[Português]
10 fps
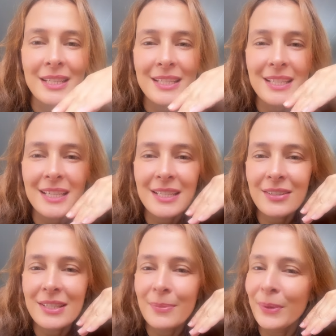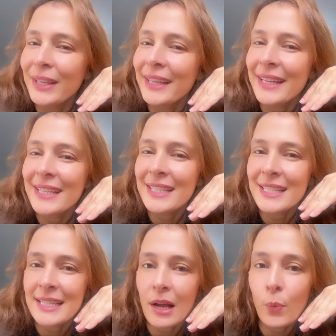Te deixa com essa boquinha de
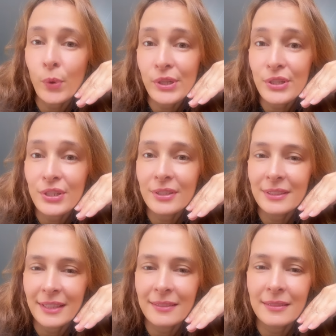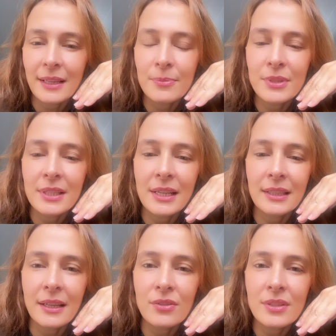saúde, né? Lábios
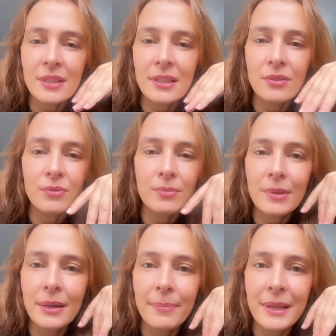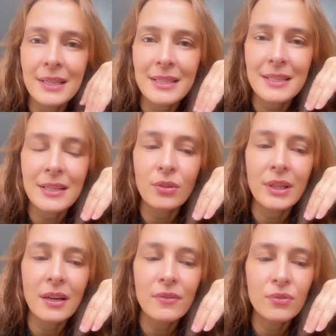hidratados e com uma aparência
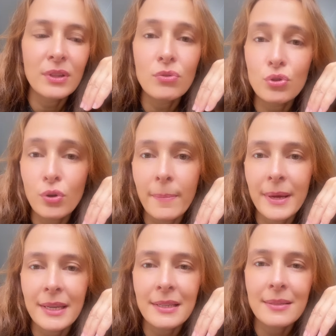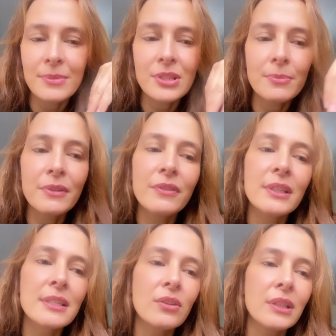saudável, não só aparência, mas também
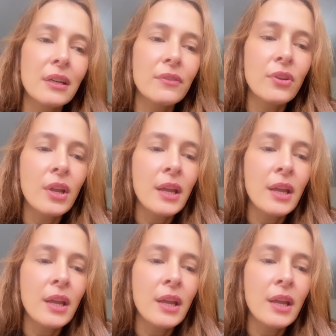fica saudável.